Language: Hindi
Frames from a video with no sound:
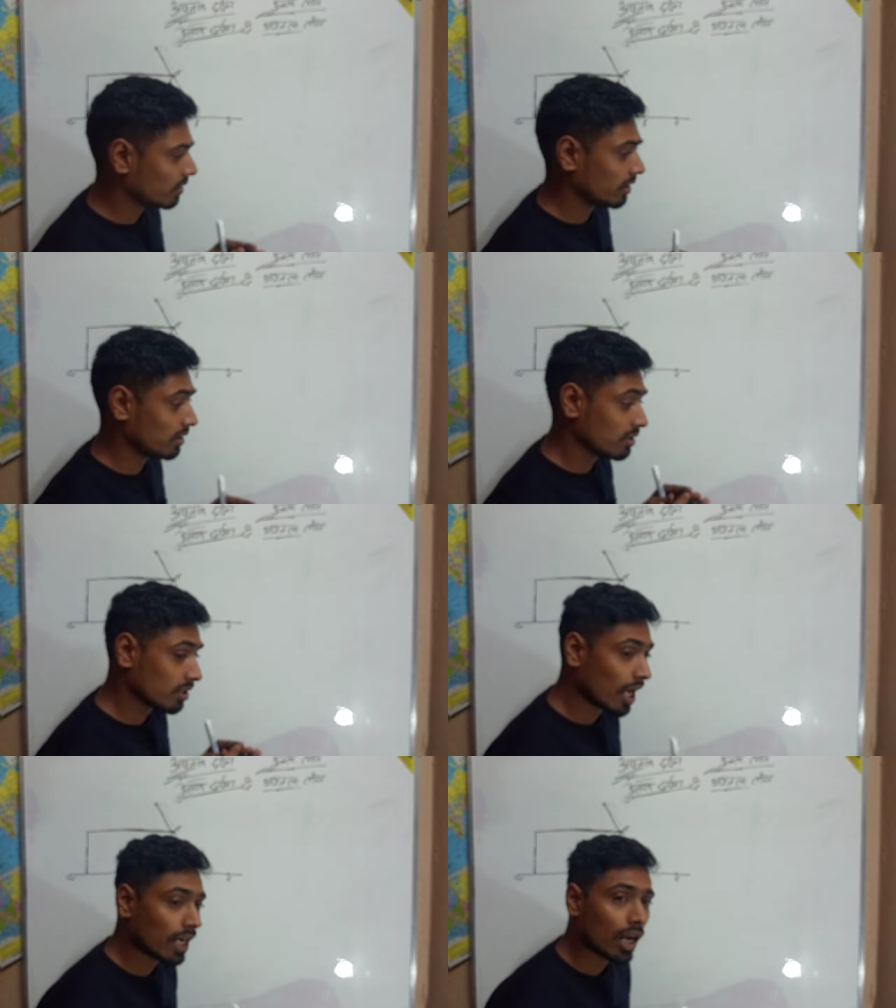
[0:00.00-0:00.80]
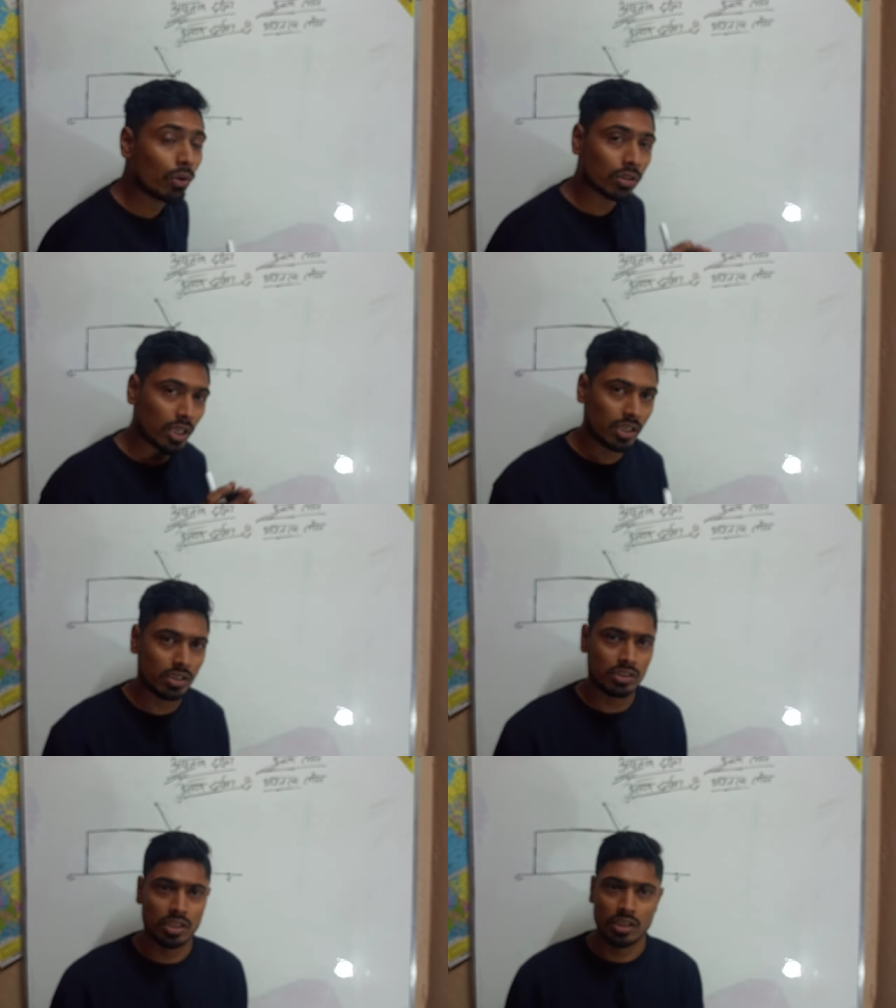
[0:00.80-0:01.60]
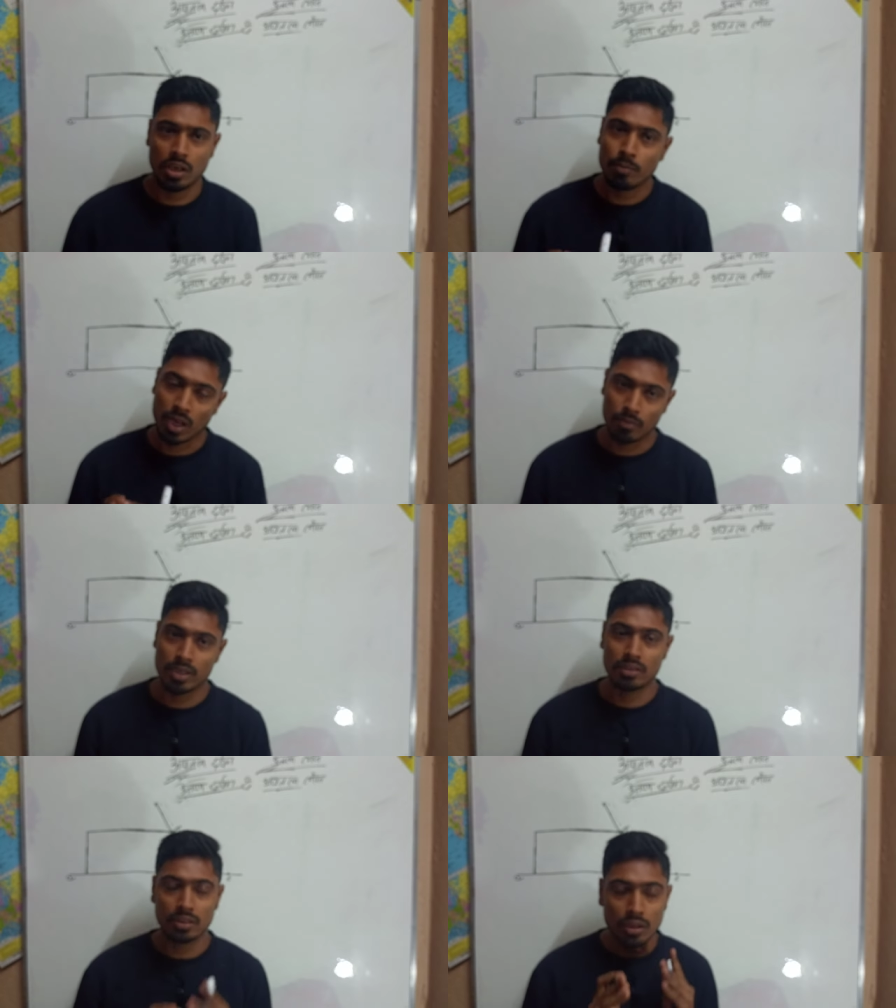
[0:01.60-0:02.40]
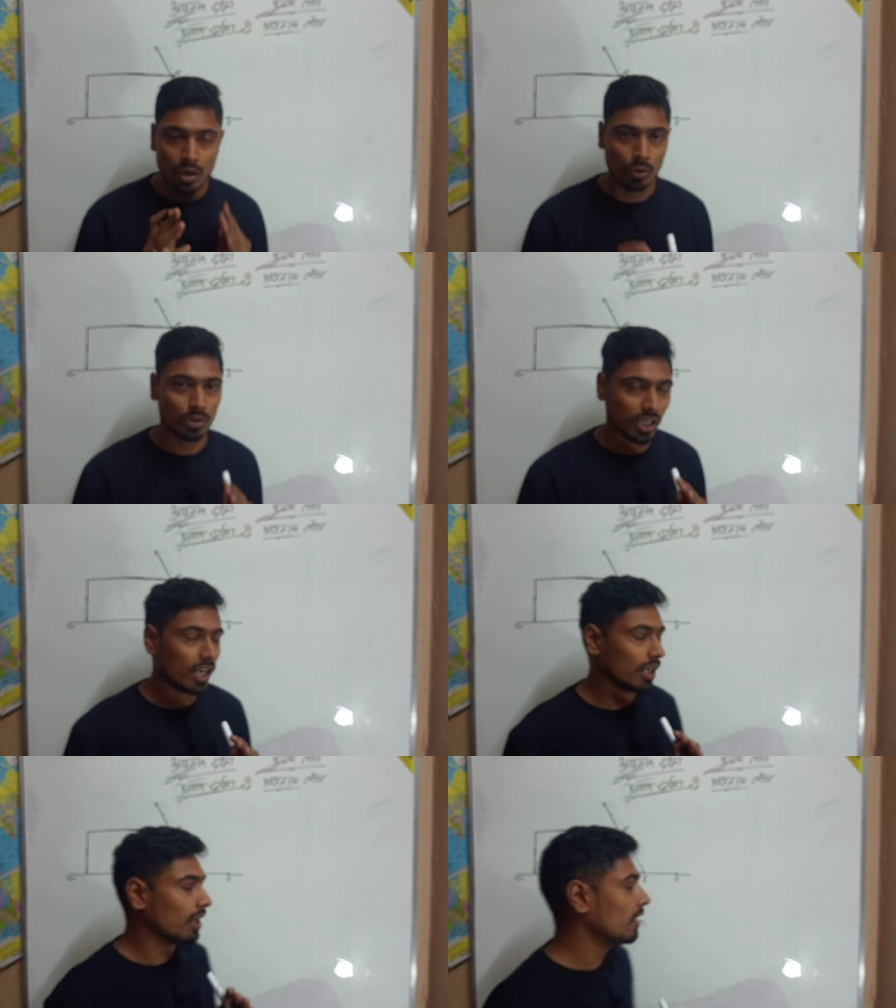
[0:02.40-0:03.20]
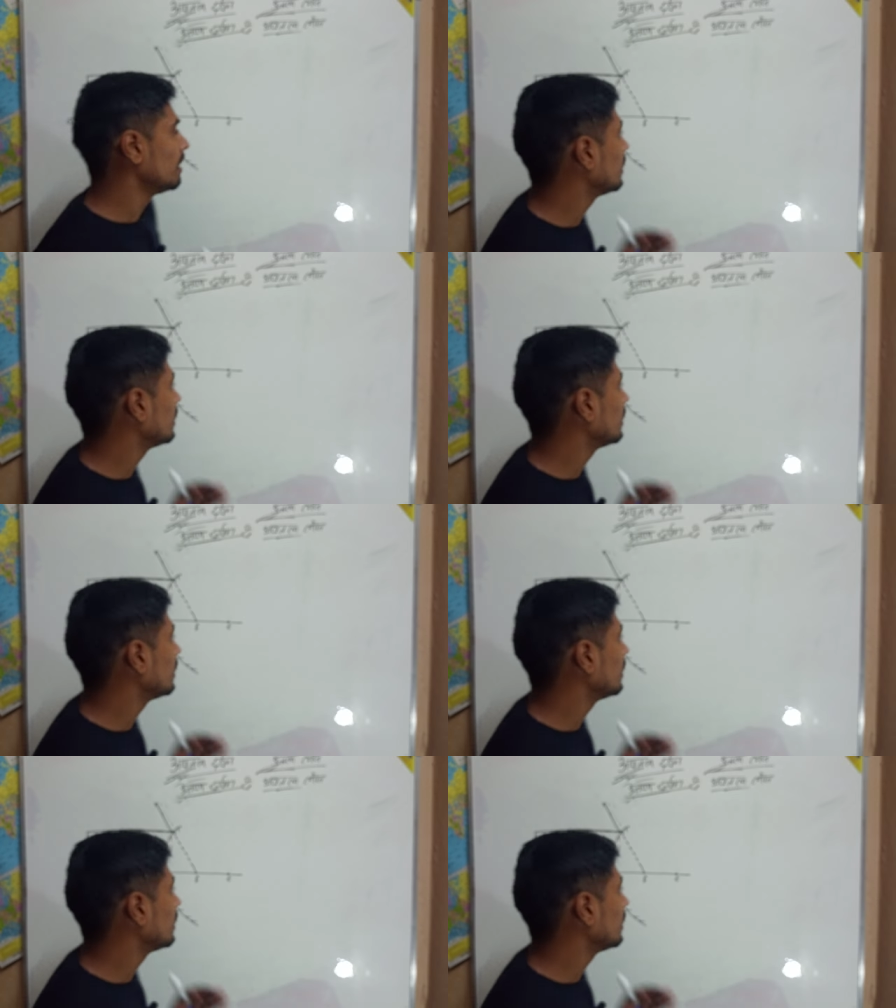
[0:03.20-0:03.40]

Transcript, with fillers: डिग्री से आएगा उतना डिग्री से किरण परावर्तित हो जाएगा